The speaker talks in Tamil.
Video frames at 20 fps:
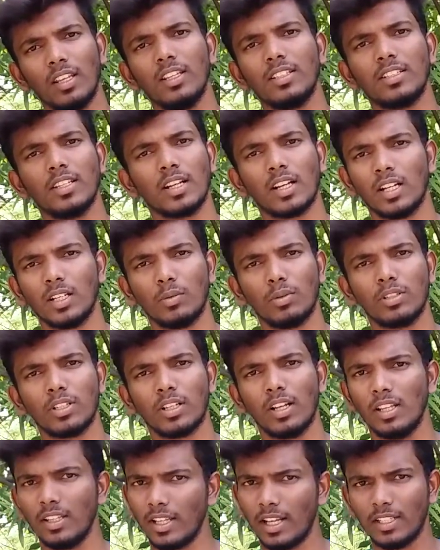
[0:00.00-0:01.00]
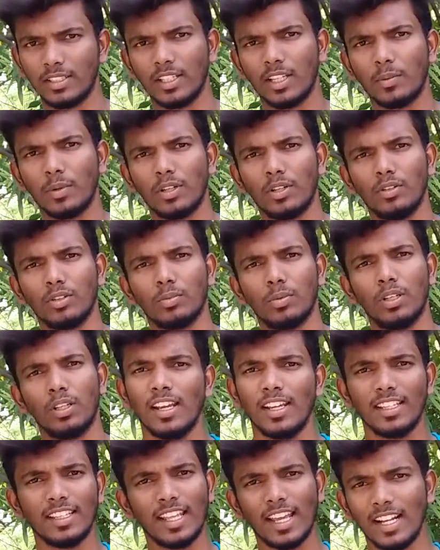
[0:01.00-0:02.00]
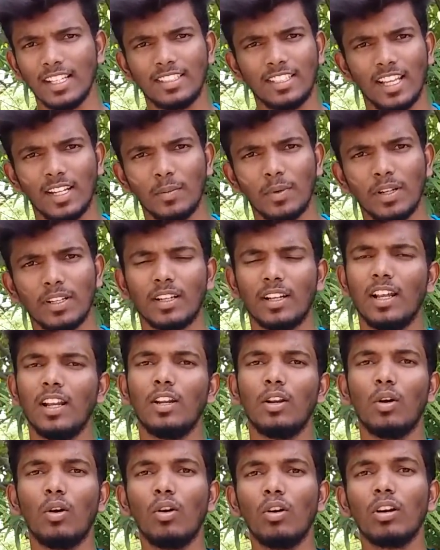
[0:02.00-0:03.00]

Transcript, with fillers: ஈஸியாக கண்டுபிடிச்சிக்கலாம் இந்த எல்சிஆர் மீட்டர் யூஸ் பண்ணி இந்த எல்சிஆர் மீட்டரில் லோ